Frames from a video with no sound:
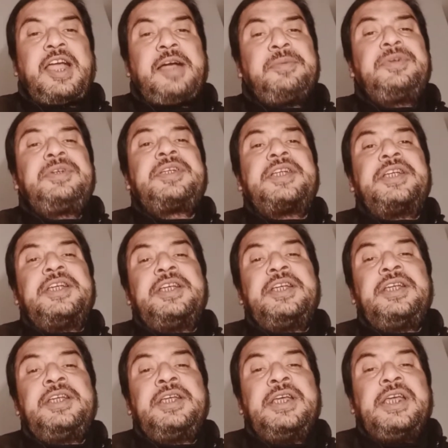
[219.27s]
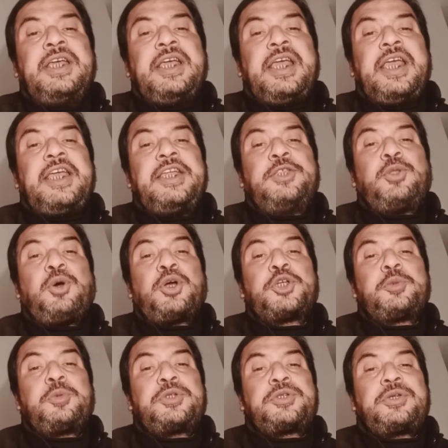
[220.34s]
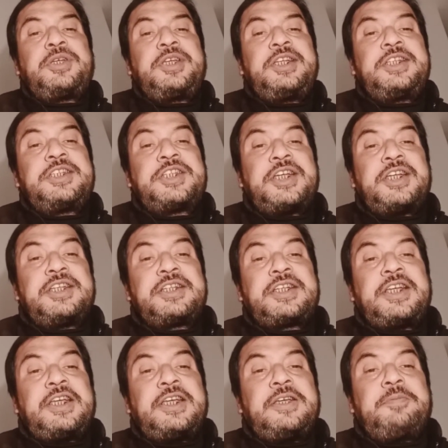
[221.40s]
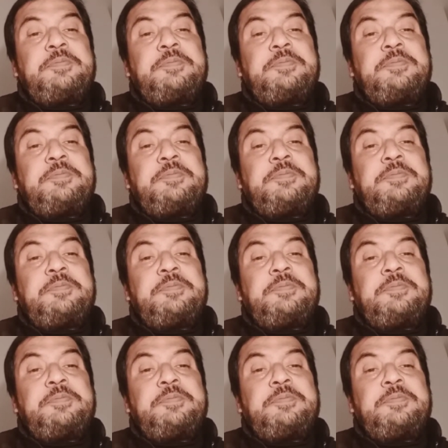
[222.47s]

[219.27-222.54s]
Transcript: এমনকি এই দশ বছরের জেনকে